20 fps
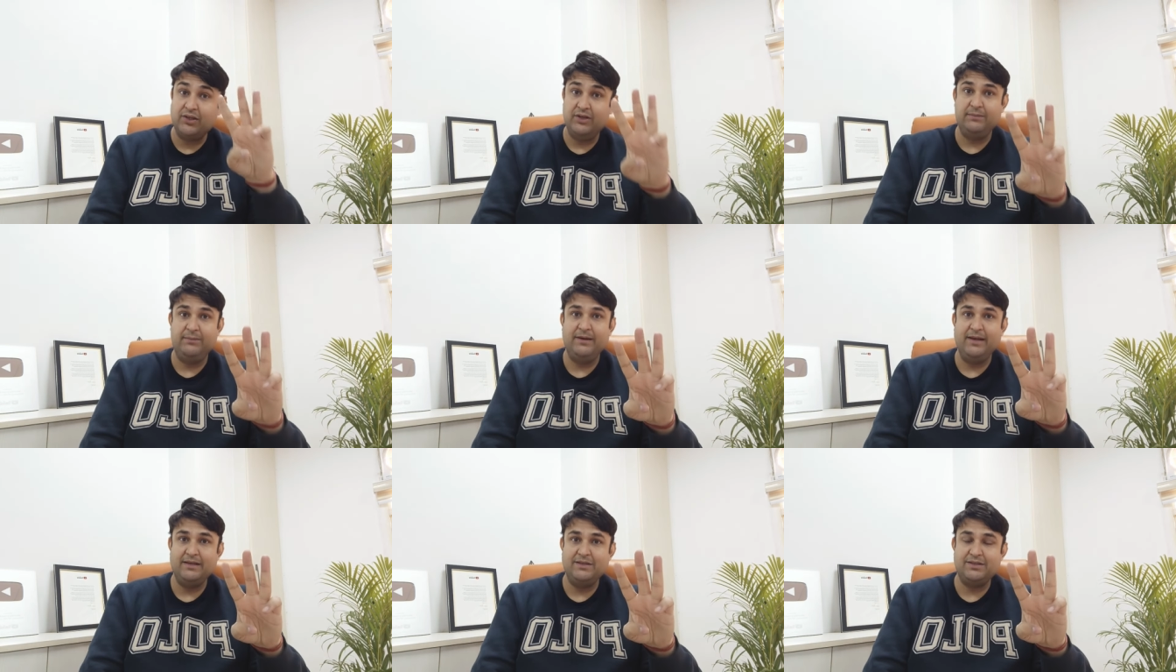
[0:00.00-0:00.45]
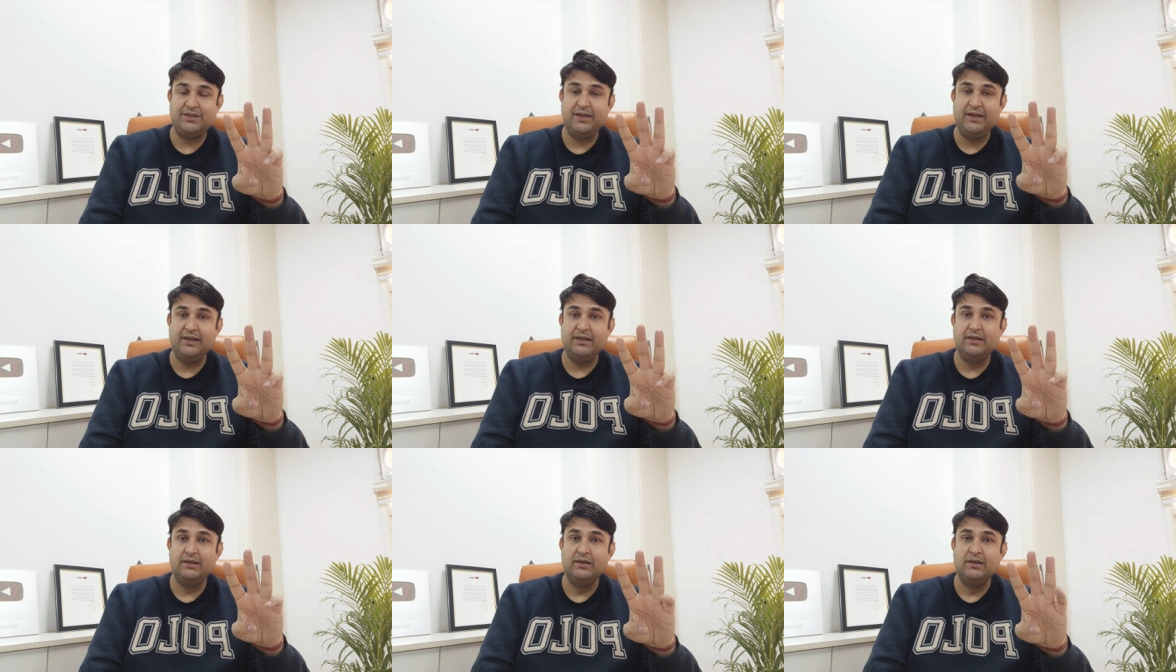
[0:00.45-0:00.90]
थ्री बी एच
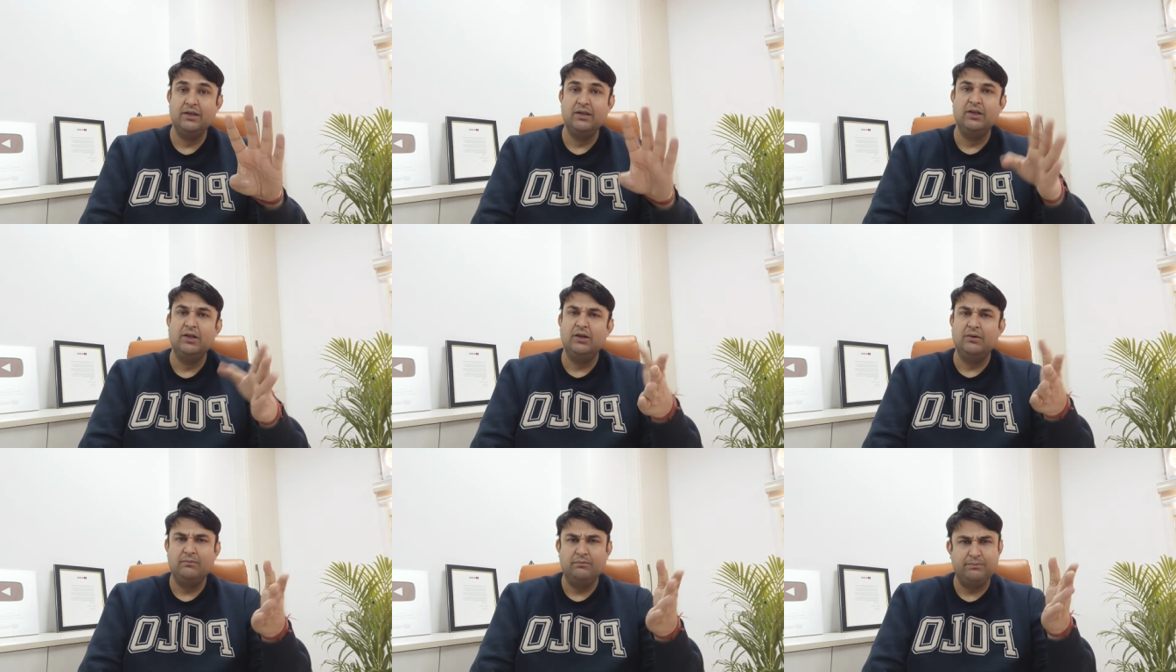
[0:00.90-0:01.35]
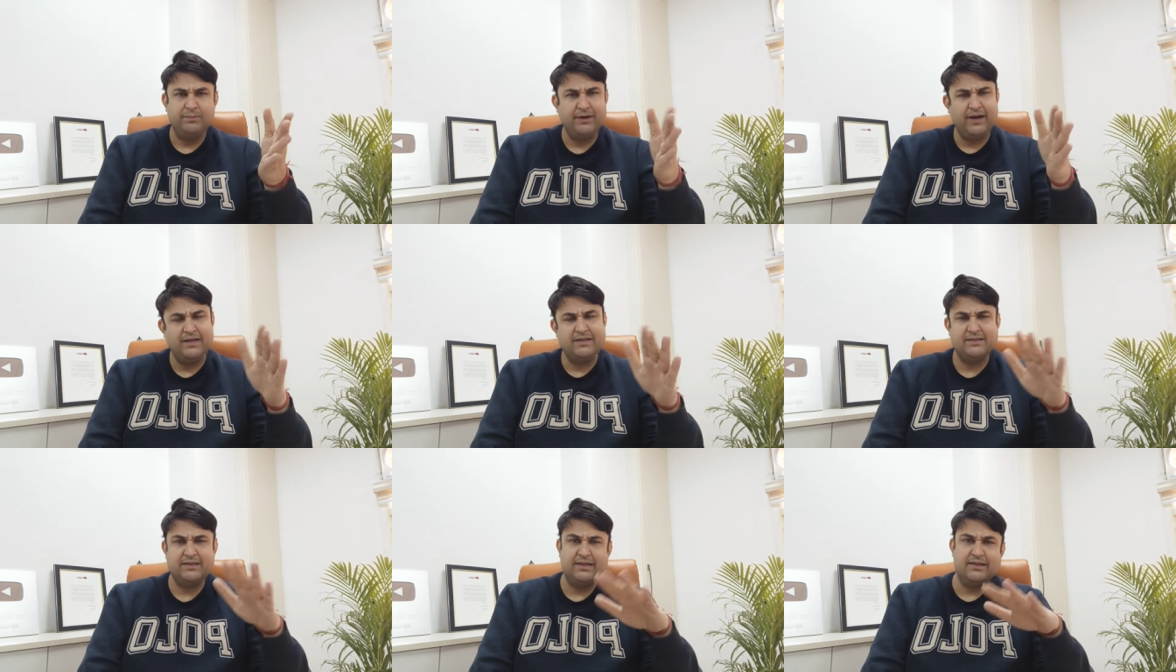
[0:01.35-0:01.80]
के
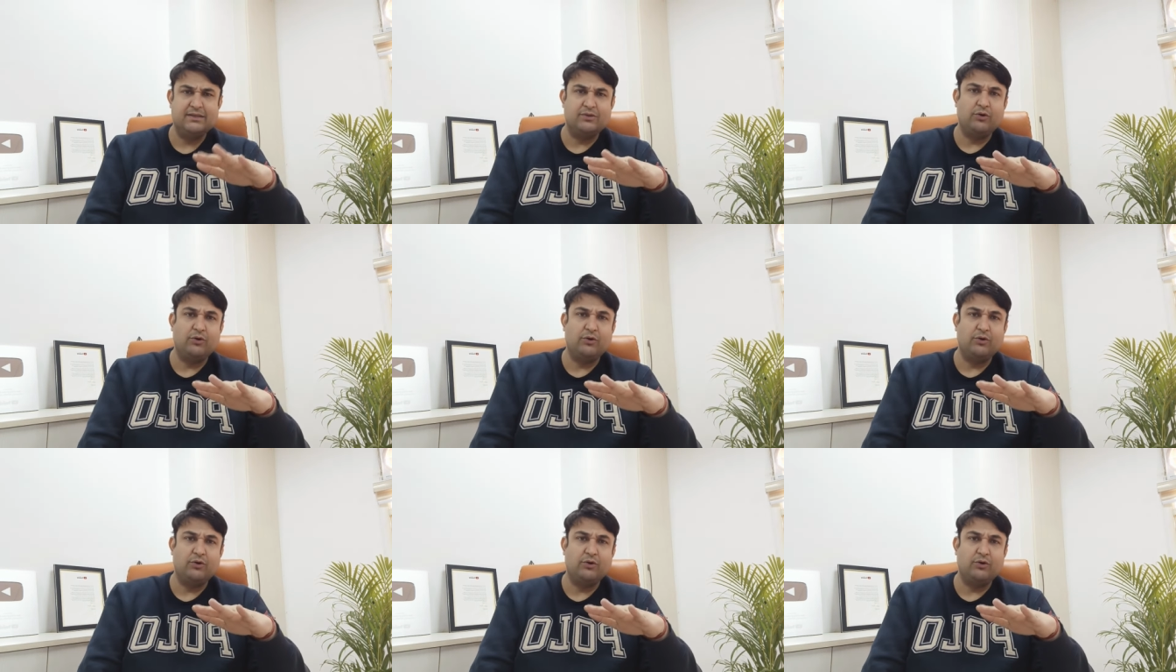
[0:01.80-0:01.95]
प्राइसिंग